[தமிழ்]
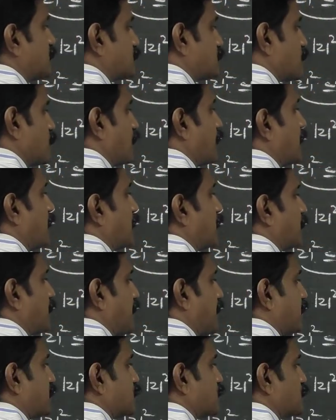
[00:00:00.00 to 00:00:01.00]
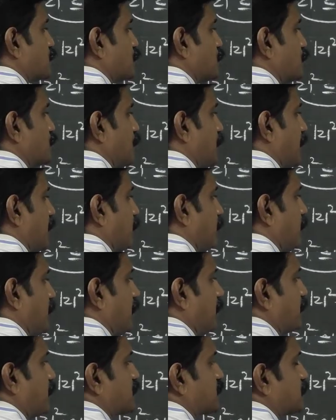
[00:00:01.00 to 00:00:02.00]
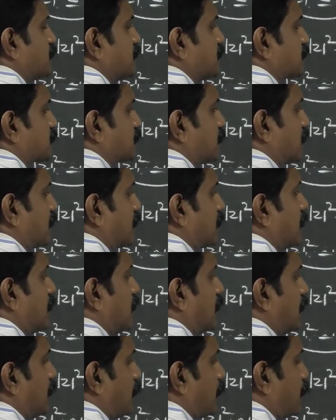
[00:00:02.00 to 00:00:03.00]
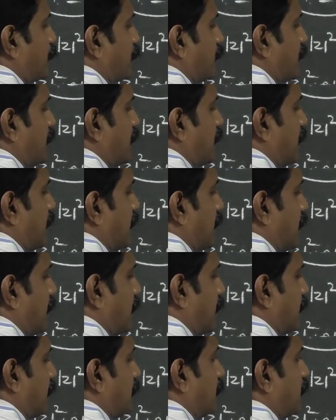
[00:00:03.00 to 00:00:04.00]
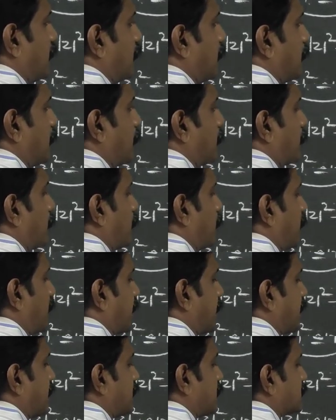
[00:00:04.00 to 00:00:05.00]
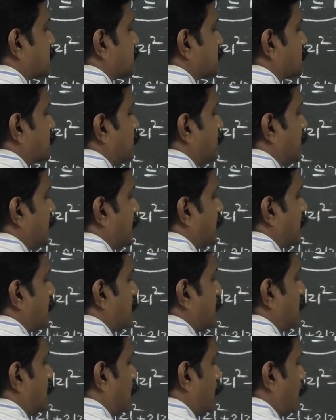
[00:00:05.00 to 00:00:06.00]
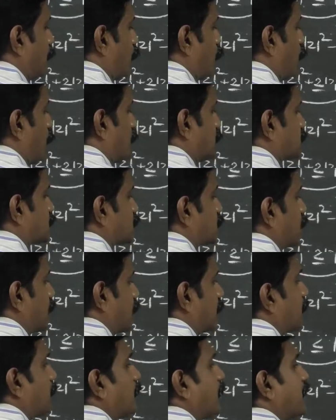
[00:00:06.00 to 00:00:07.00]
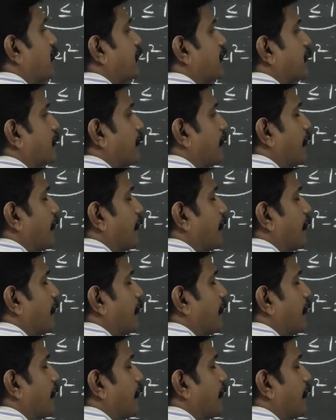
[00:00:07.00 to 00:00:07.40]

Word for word: ஸ்கொயர் மைனஸ் டூ ஏ பி ப்ளஸ் பி ஸ்கொயர் அப்போது ஏ மைனஸ் பி ஹோல் ஸ்கொயராக மாறிடும்